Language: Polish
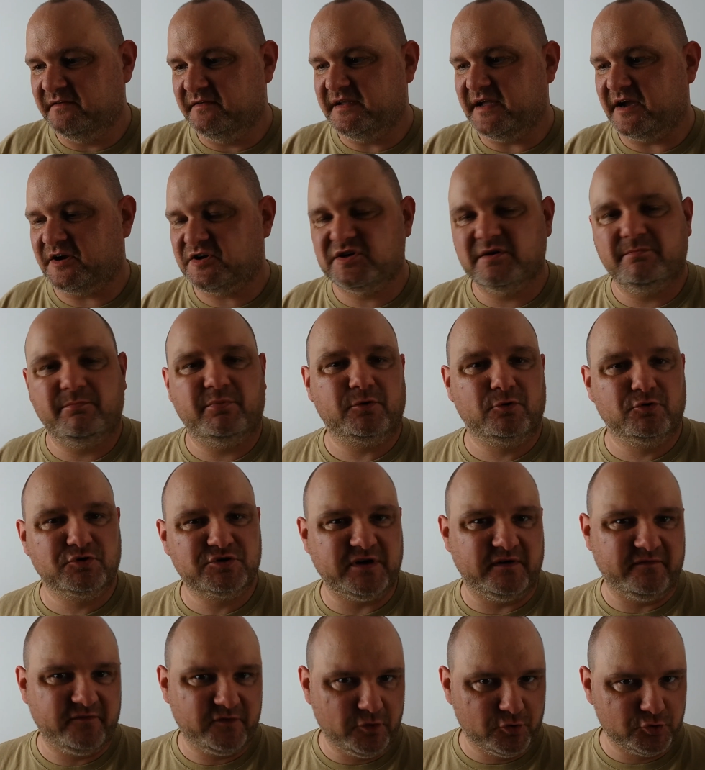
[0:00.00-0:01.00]
jak się
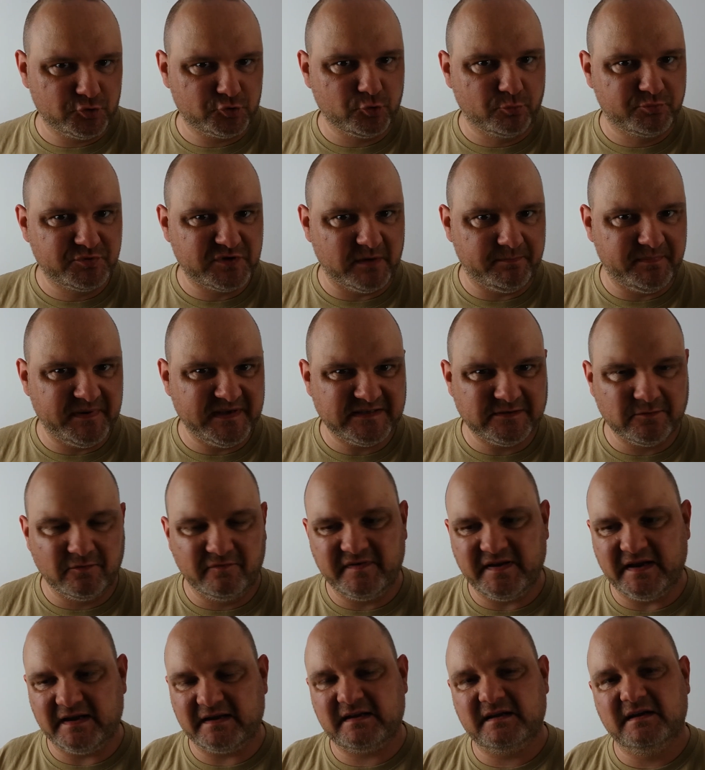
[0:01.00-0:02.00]
porusza w gąszczu
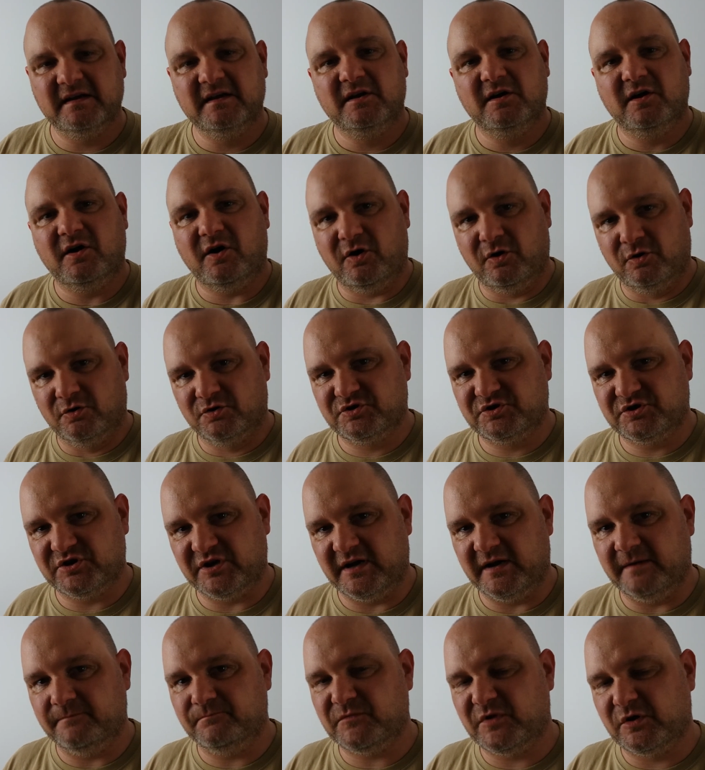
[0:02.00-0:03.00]
przepisów, jak
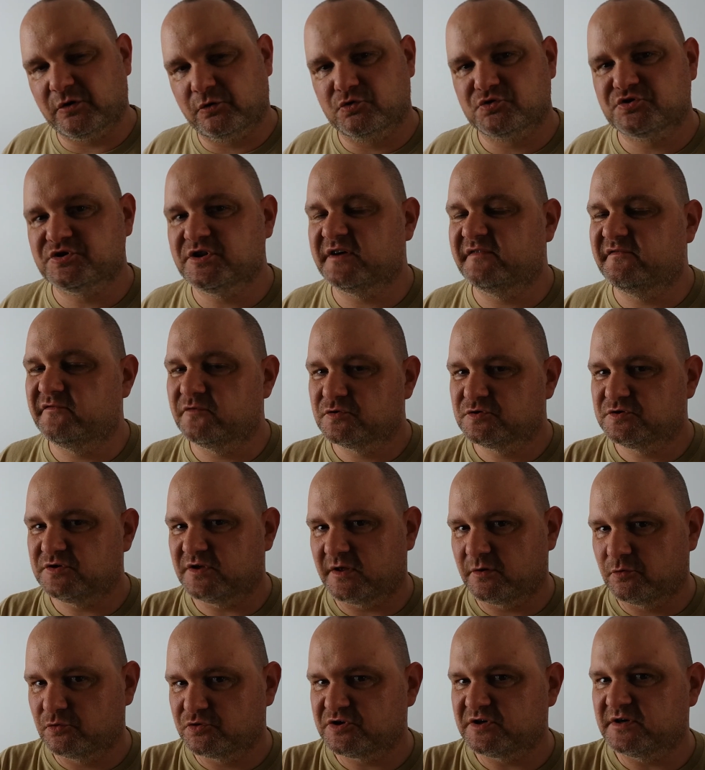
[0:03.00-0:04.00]
orze różnych
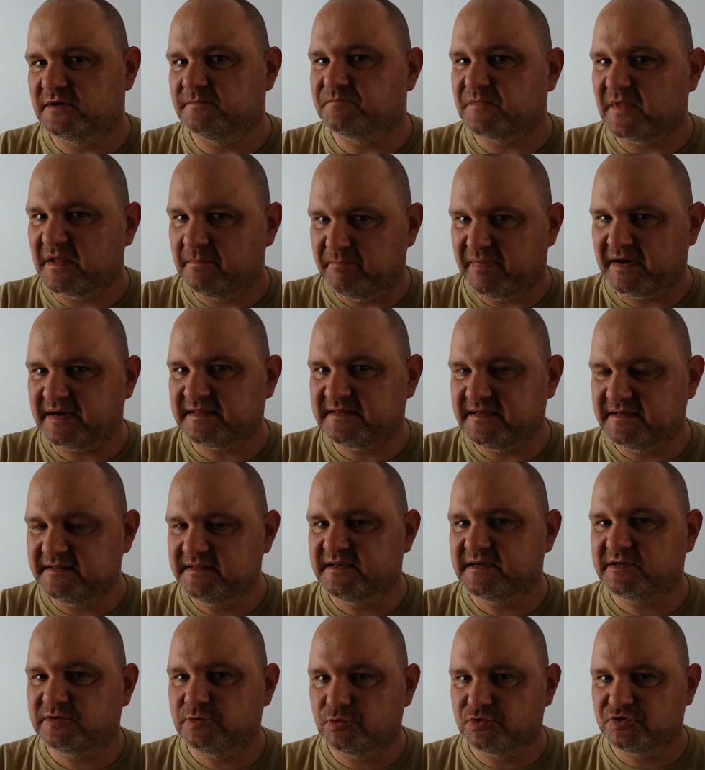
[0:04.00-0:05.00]
funkcjonariuszy
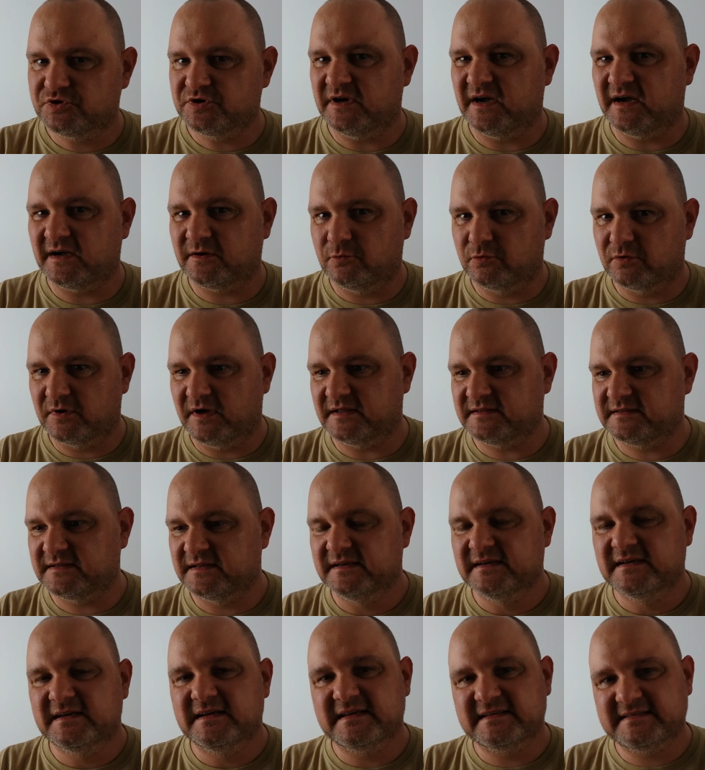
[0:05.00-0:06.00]
partyjnych, którzy akurat
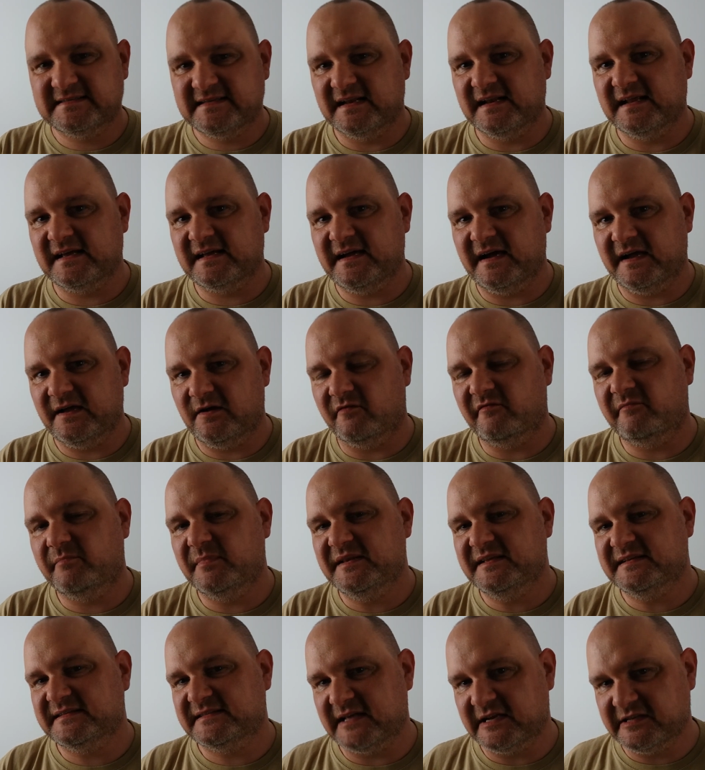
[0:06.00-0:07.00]
zalegają w
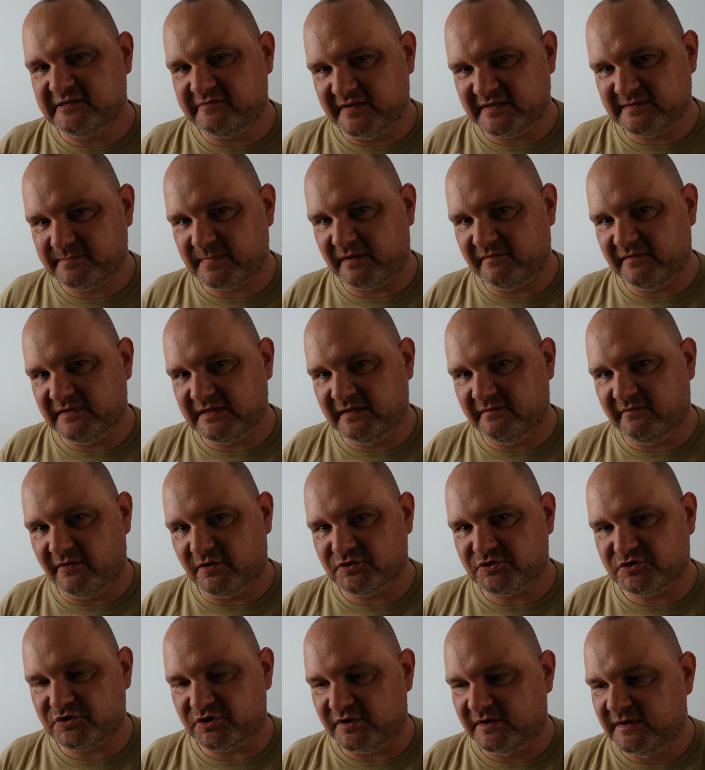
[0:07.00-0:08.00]
Ministerstwie
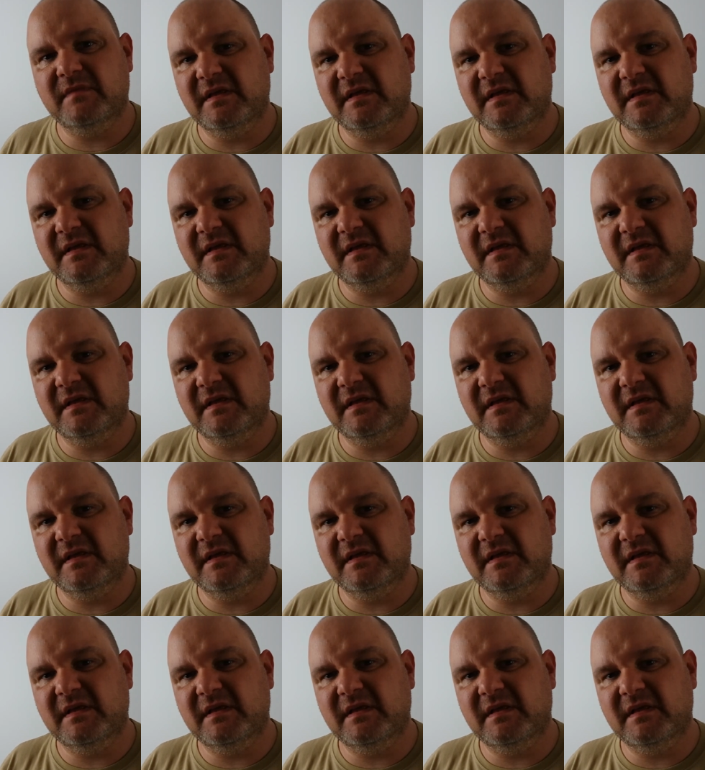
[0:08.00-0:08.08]
Sprawiedliwości.